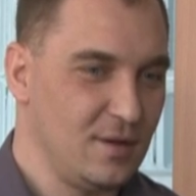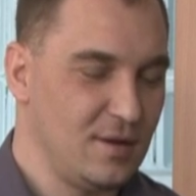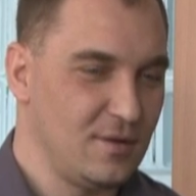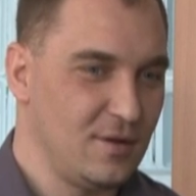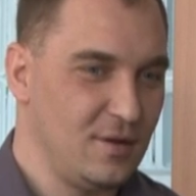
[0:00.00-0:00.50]

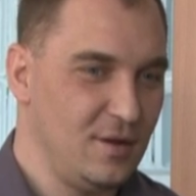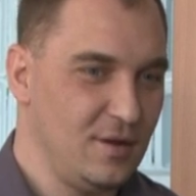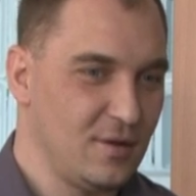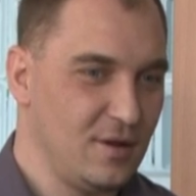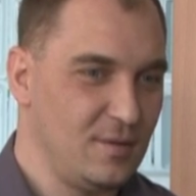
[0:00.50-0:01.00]
jak to się
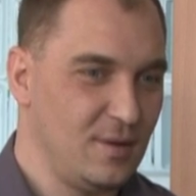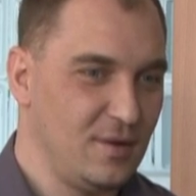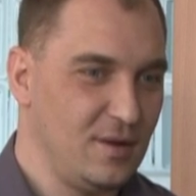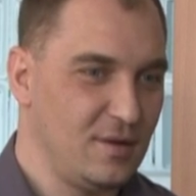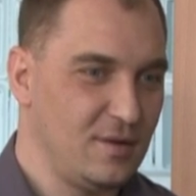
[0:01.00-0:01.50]
dzieje, że ja mam
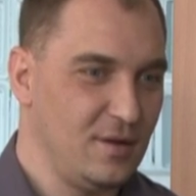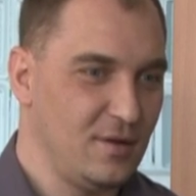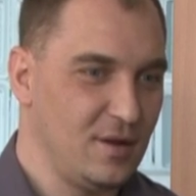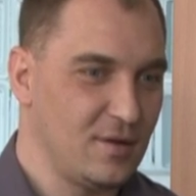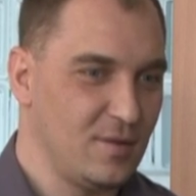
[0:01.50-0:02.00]
tyle tych zdjęć,
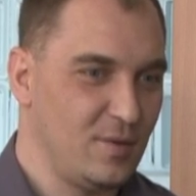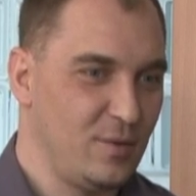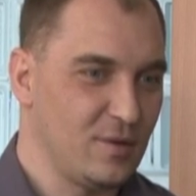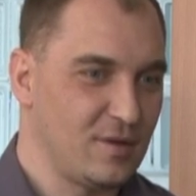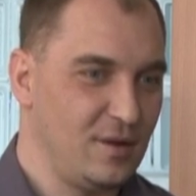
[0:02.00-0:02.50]
że jeżdżę po
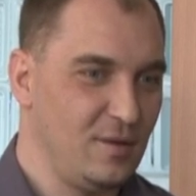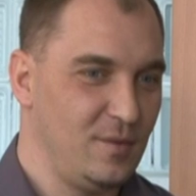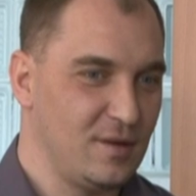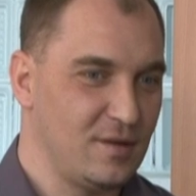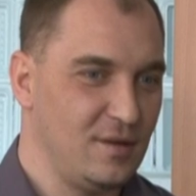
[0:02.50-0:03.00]
Polsce i
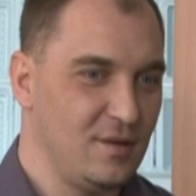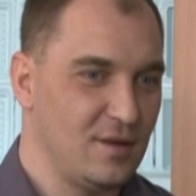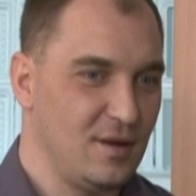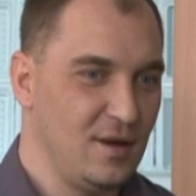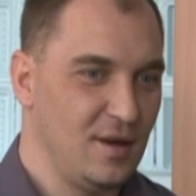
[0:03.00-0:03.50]
robię te
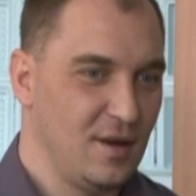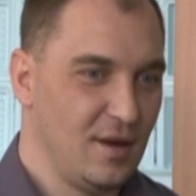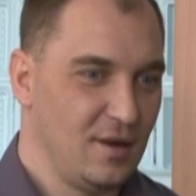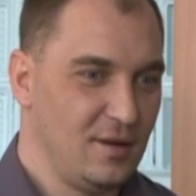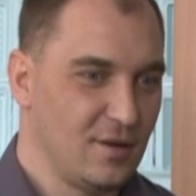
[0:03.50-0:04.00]
zdjęcia
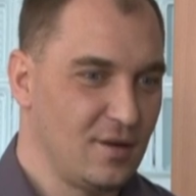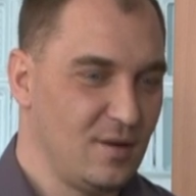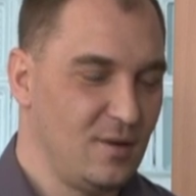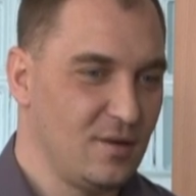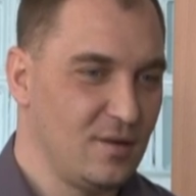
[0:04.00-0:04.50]
i jeszcze
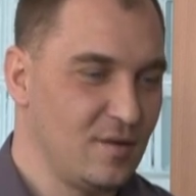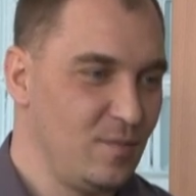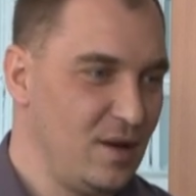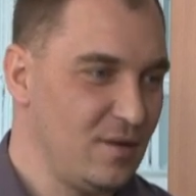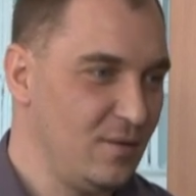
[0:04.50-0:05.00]
grodzę to z
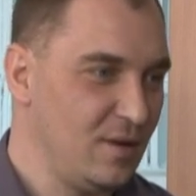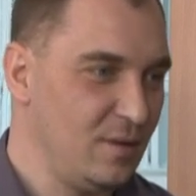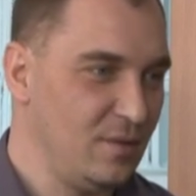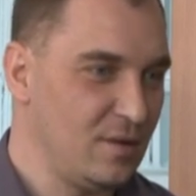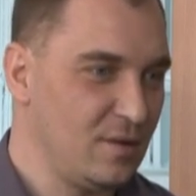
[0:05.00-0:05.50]
pracą.
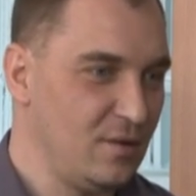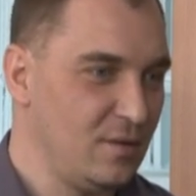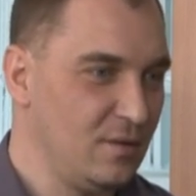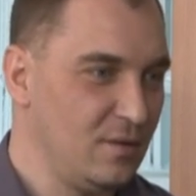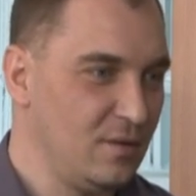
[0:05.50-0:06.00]
Natomiast
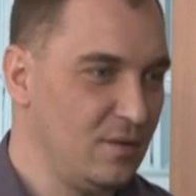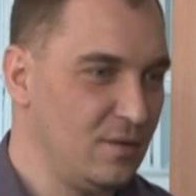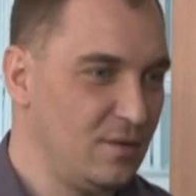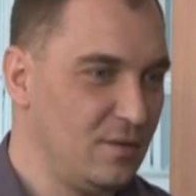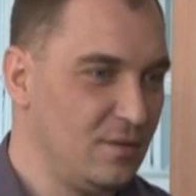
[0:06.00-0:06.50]
no,
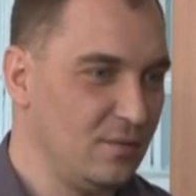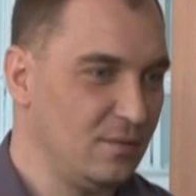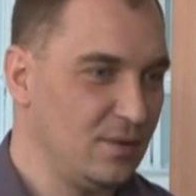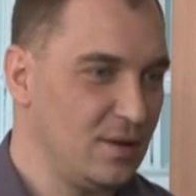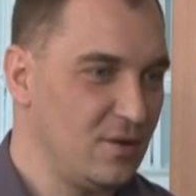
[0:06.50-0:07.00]
to
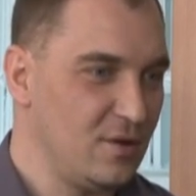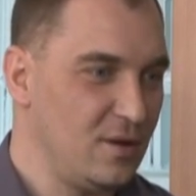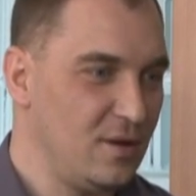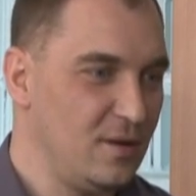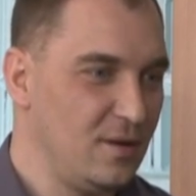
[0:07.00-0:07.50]
jak
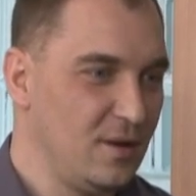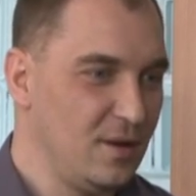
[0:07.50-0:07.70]
się,